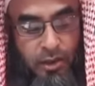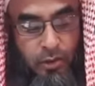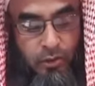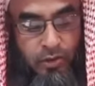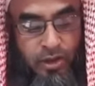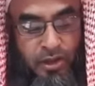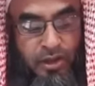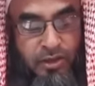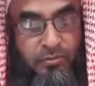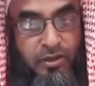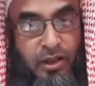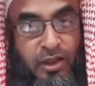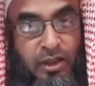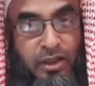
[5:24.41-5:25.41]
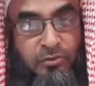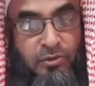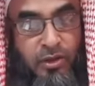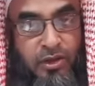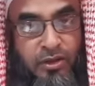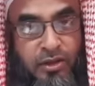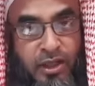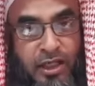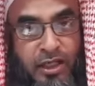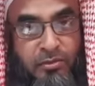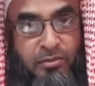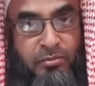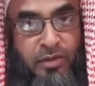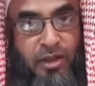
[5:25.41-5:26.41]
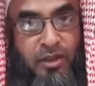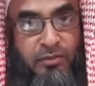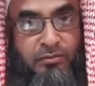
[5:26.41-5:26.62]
লৌকান ইবনে আদম আদিয়ান মিম্মা